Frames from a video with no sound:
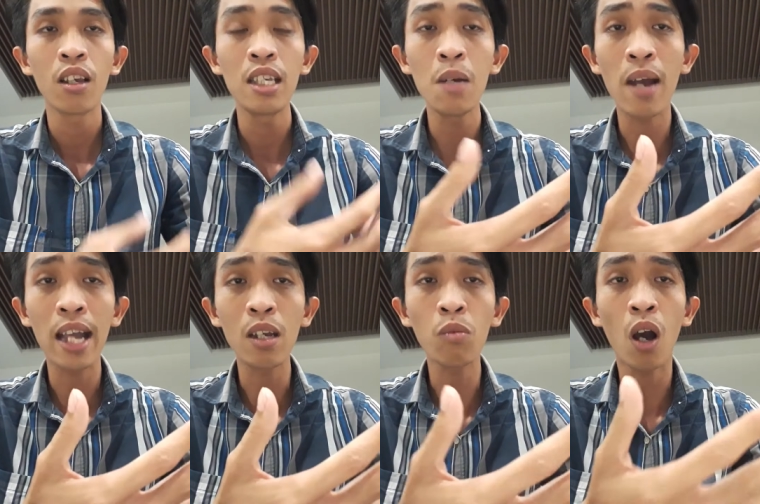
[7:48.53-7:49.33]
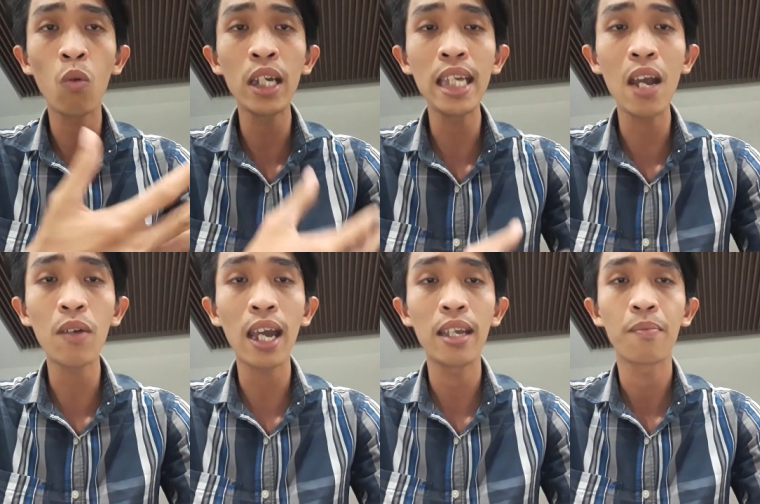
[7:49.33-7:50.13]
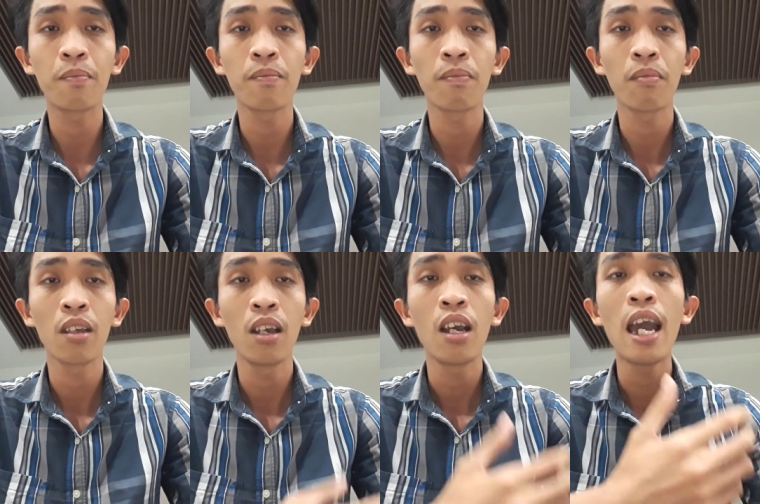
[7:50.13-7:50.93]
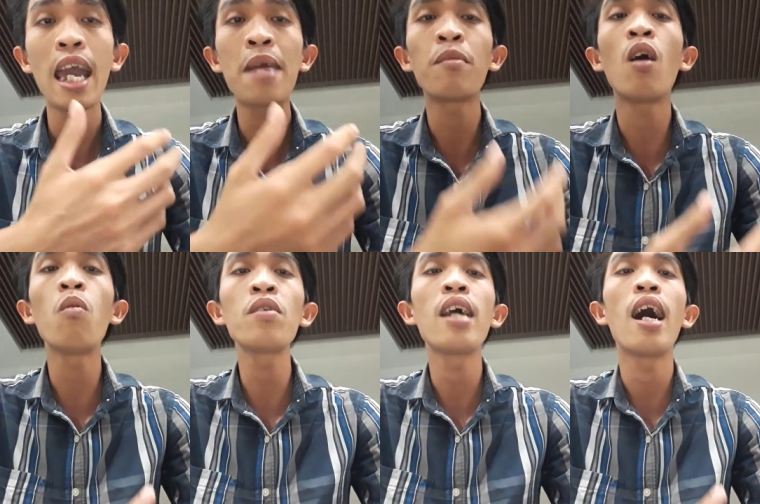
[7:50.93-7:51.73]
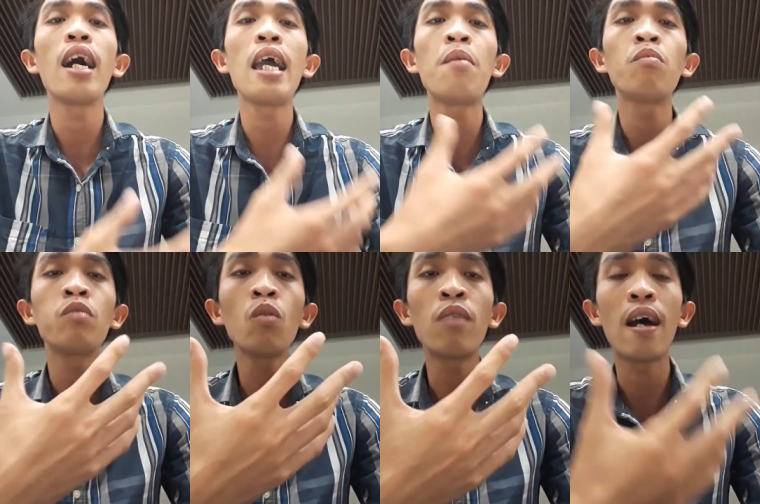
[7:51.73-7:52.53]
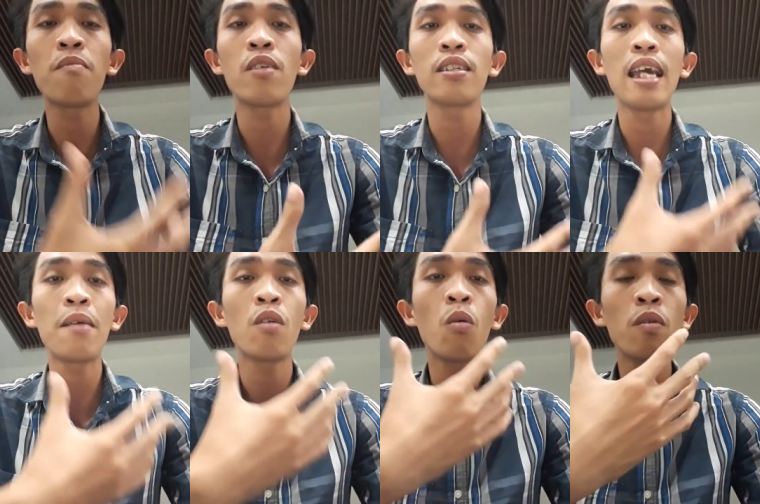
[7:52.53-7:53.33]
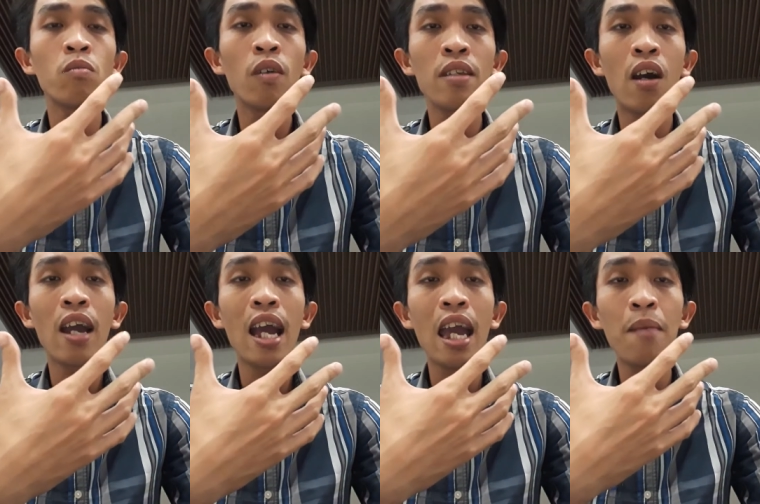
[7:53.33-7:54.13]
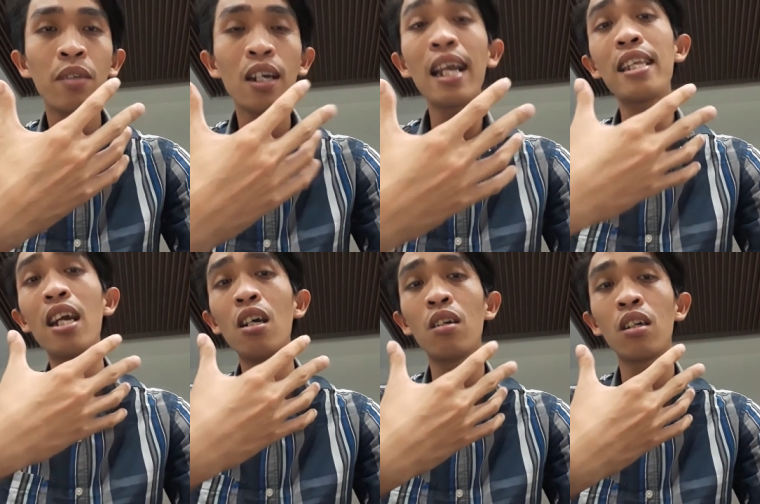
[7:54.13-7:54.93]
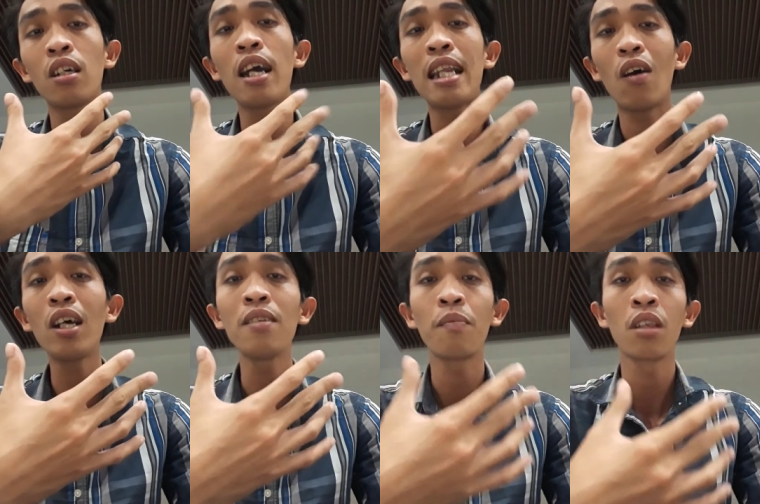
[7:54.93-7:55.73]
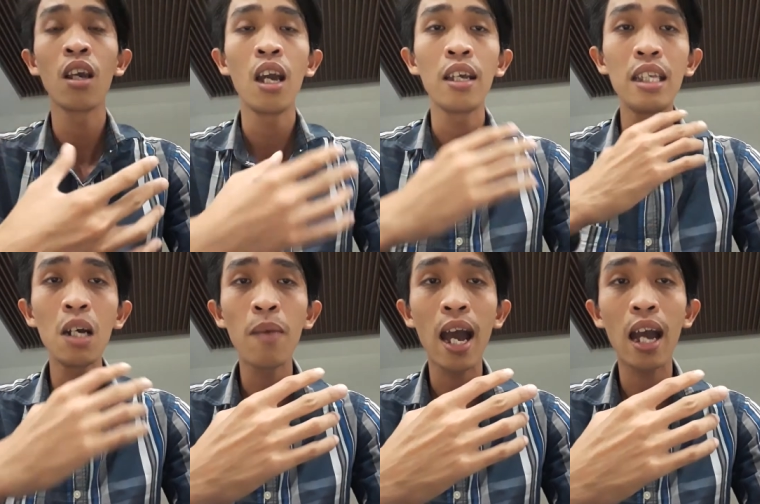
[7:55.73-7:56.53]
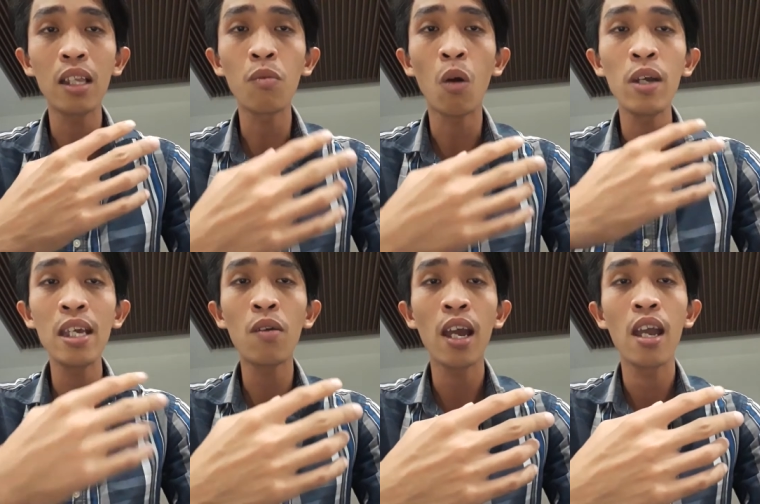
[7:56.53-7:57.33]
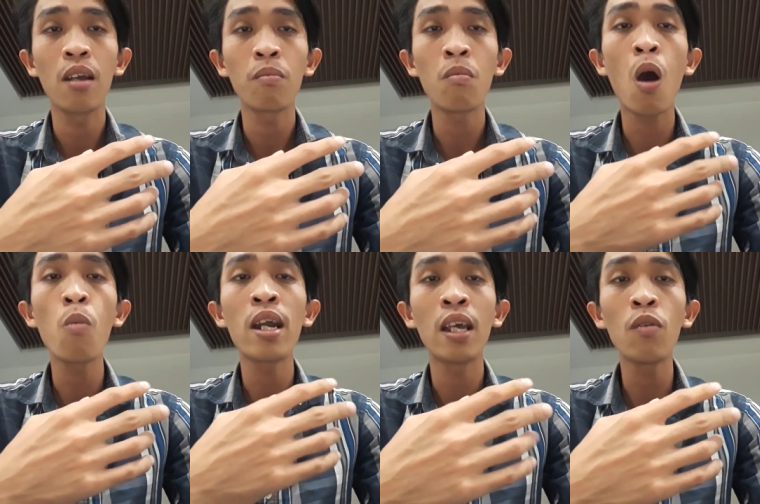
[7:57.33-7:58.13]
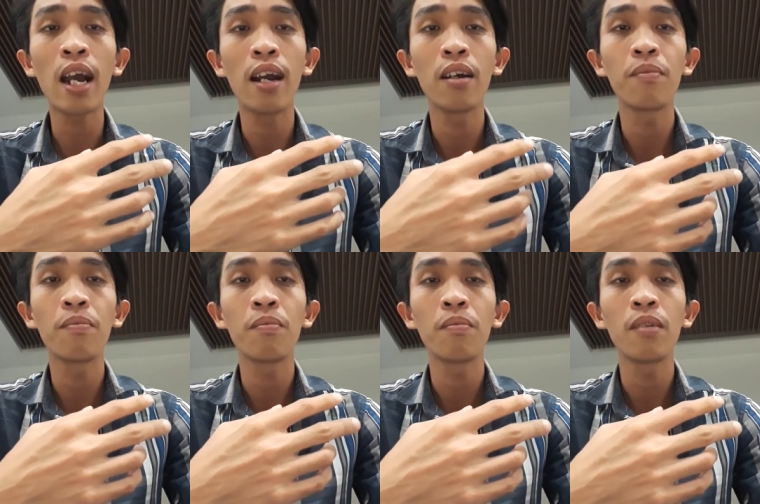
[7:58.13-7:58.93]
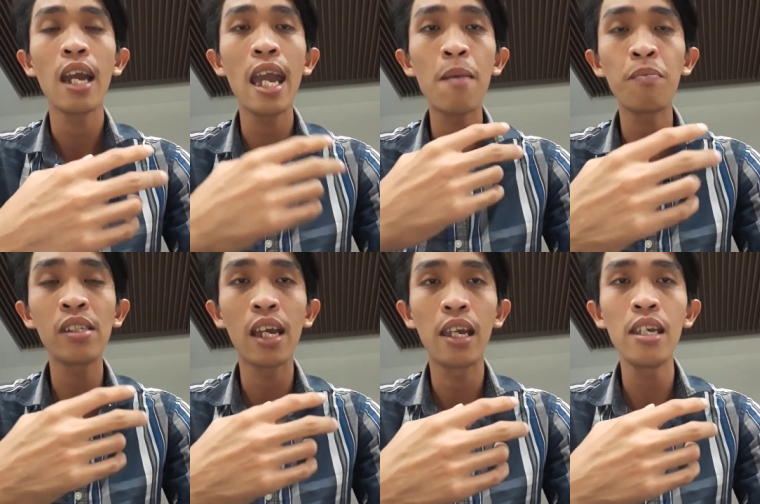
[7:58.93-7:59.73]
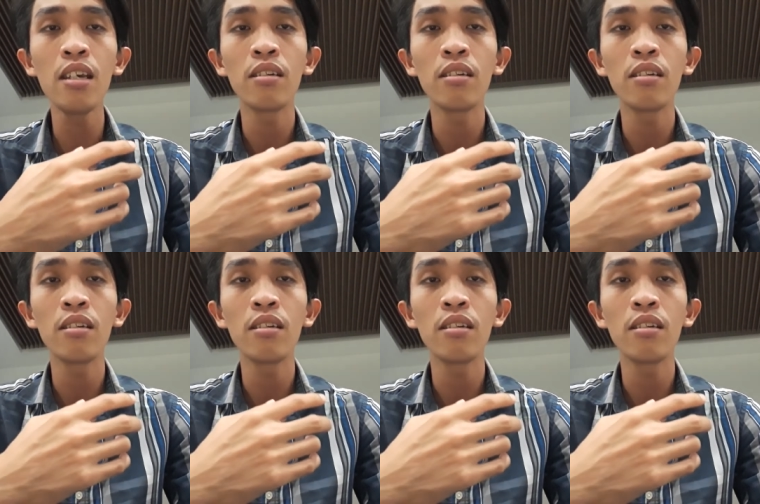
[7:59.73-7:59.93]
nhưng mà trong đoạn video này em không bao giờ em xúc phạm anh em không bao giờ em chửi anh như thế nào hết nhưng mà trong đoạn video này mong anh hiểu rằng em chỉ